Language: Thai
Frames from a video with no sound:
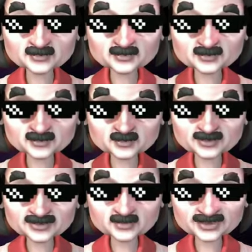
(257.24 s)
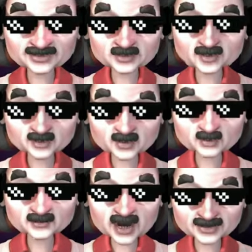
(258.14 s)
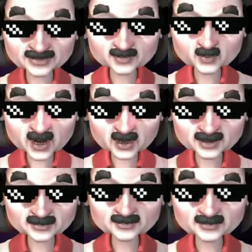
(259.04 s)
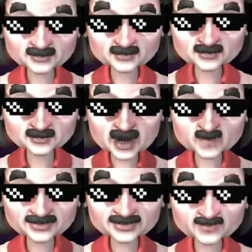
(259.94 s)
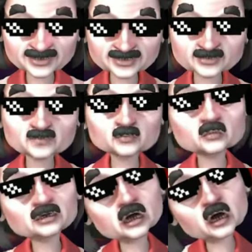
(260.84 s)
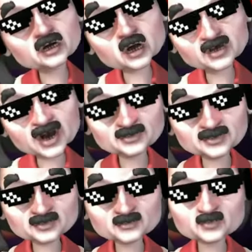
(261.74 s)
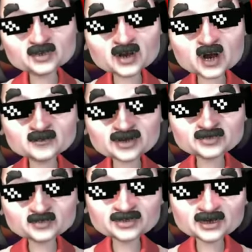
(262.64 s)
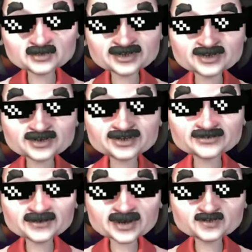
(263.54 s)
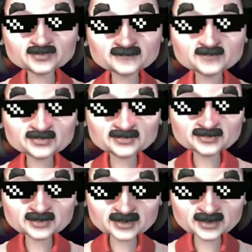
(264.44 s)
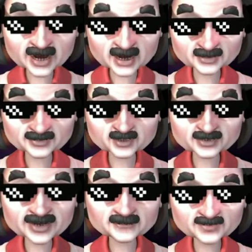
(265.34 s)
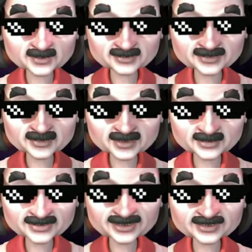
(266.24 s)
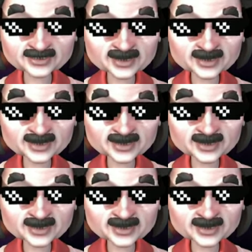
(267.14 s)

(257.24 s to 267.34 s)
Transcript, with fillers: โอ้ยดูดีคูณ 500 มาได้ไงวะ อุ้ยฟินิฟีโอ้ยถ้าลงนะมึงเอ้ย แม็กวินมีให้เห็นแน่เพื่อน แม็กวินหรือแม็กกี้เนี่ย